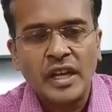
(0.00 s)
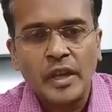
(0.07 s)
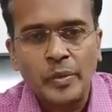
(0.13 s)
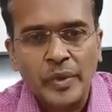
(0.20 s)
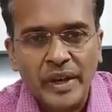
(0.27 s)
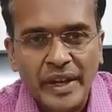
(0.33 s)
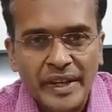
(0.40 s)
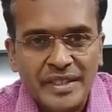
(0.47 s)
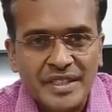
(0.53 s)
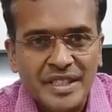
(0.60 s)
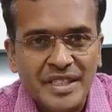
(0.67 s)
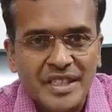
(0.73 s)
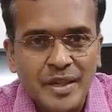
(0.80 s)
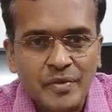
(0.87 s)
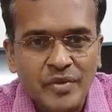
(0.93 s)
இப்போ நெக்ஸ்ட்டு
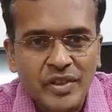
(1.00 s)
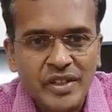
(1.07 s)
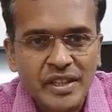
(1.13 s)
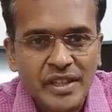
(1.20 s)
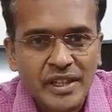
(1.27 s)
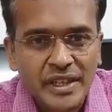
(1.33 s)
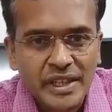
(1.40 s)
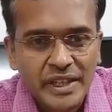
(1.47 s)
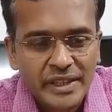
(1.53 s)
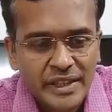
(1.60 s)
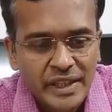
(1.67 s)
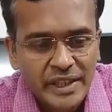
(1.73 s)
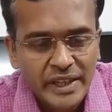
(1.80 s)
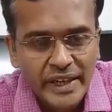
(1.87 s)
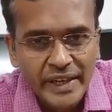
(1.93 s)
ஸ்டெப் வந்து இந்த
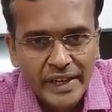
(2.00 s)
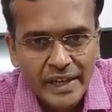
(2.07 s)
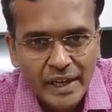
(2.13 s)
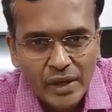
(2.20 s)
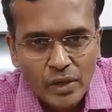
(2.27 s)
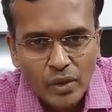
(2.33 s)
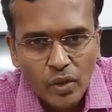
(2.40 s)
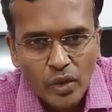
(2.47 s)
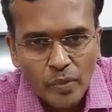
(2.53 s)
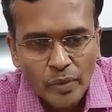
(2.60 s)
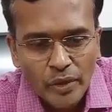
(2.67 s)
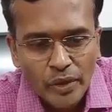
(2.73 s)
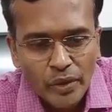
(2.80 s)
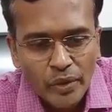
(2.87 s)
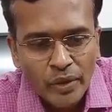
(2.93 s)
நீடில் லோடு
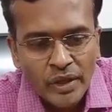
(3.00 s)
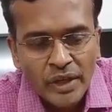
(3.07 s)
பண்ணணும்